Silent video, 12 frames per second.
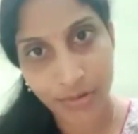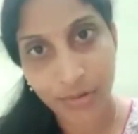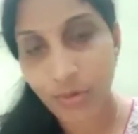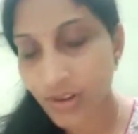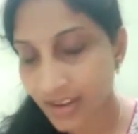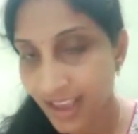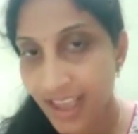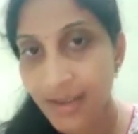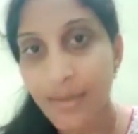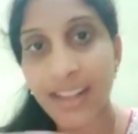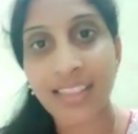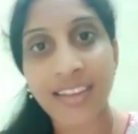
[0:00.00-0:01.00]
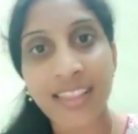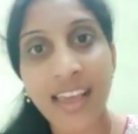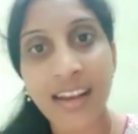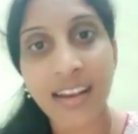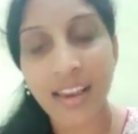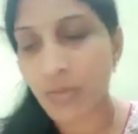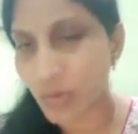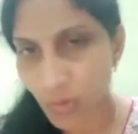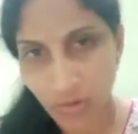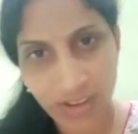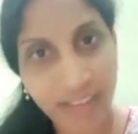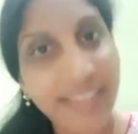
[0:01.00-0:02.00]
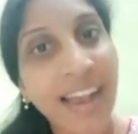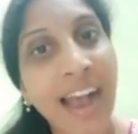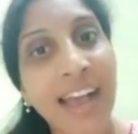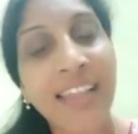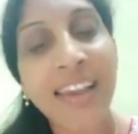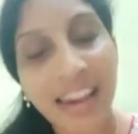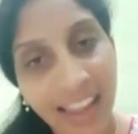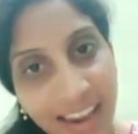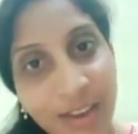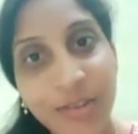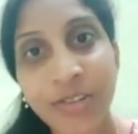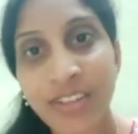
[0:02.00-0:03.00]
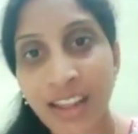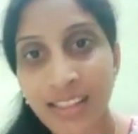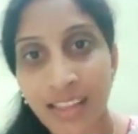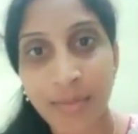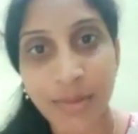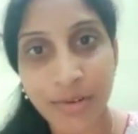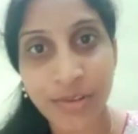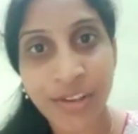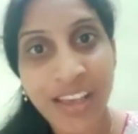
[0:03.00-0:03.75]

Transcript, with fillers: కుక్క అని మాత్రమైతే అనలే నువ్వు కుక్క కాదని నేను అనుకుంటున్నాను తమ్ముడు